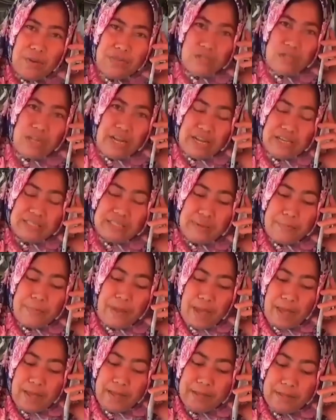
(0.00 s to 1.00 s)
yang
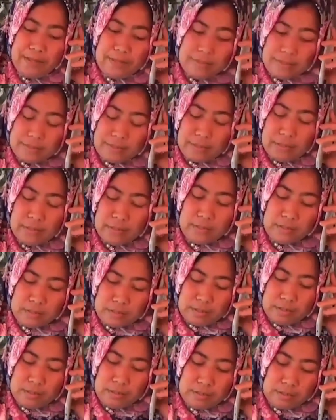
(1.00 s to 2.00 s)
menipis.
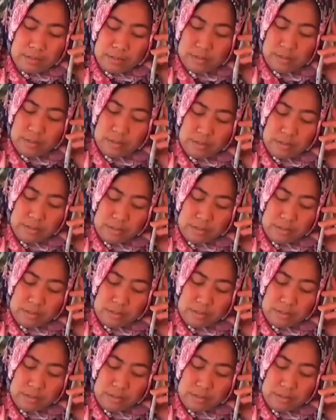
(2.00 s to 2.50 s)
Mayoritas bahan pokok yang